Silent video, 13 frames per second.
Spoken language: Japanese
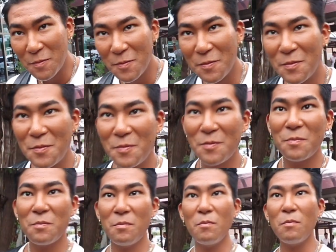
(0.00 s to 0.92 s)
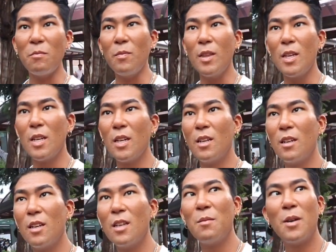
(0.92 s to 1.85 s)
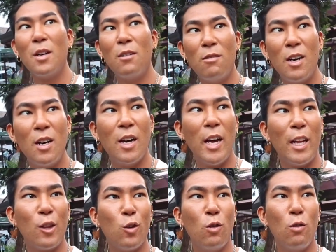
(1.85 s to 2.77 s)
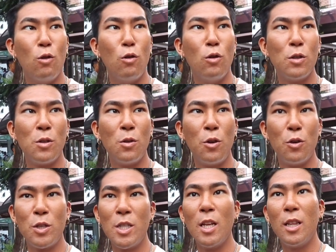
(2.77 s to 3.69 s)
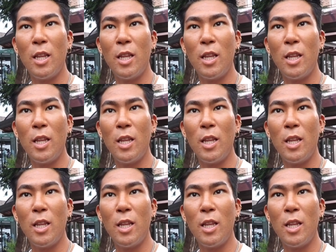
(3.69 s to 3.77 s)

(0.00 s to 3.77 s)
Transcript: 今はなんか減量とか今はえっと増量してっ